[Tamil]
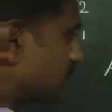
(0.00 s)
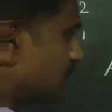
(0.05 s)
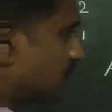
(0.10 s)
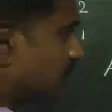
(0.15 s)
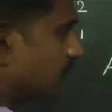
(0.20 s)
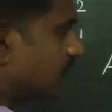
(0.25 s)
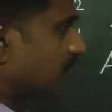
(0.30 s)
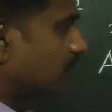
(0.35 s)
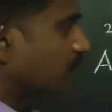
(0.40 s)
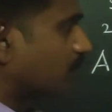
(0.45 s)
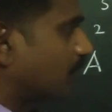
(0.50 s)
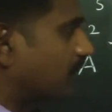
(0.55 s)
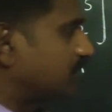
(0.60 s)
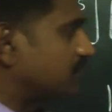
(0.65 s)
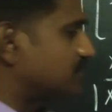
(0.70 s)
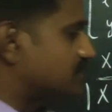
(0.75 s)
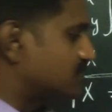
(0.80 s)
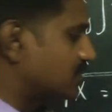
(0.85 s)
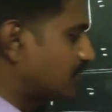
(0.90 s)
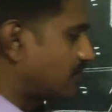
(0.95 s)
ஜீரோ
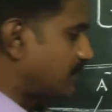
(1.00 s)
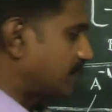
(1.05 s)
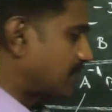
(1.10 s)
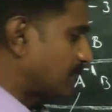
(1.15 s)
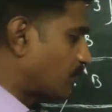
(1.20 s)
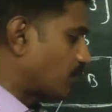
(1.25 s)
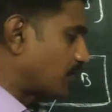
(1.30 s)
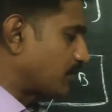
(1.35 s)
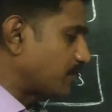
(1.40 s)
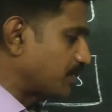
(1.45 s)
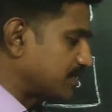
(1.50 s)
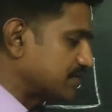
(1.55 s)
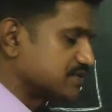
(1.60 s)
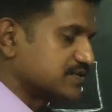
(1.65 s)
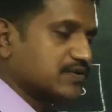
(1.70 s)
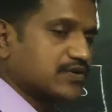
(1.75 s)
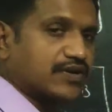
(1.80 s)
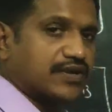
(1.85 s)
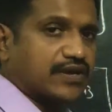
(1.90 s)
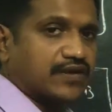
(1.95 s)
வந்துடக்கூடாது ஜீரோ வந்தால் ஒன் பை
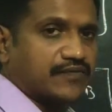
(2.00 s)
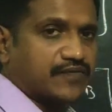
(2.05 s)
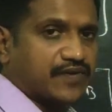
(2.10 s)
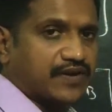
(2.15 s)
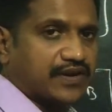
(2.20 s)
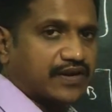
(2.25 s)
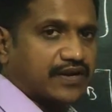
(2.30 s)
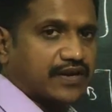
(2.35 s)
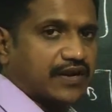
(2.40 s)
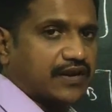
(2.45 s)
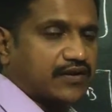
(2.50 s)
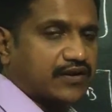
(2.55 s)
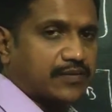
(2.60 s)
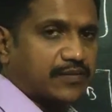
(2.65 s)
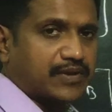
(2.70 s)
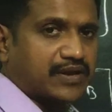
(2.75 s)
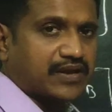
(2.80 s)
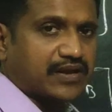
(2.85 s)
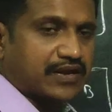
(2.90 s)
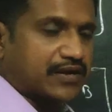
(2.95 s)
ஜீரோ இன்ஃபினிட்டி
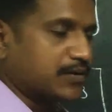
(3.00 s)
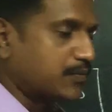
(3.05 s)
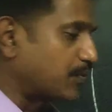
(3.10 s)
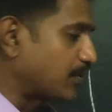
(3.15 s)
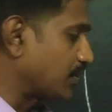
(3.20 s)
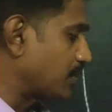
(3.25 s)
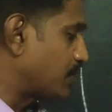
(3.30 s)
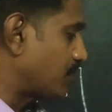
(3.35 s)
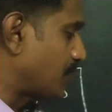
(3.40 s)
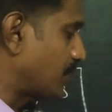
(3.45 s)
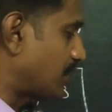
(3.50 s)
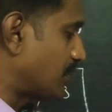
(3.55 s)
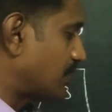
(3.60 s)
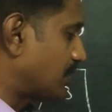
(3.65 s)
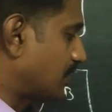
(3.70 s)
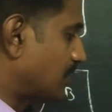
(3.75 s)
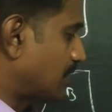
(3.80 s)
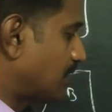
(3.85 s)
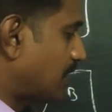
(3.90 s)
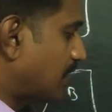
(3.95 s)
ஆகிடும் நம்மளால் கண்டுபிடிக்க
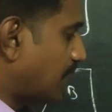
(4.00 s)
முடியாது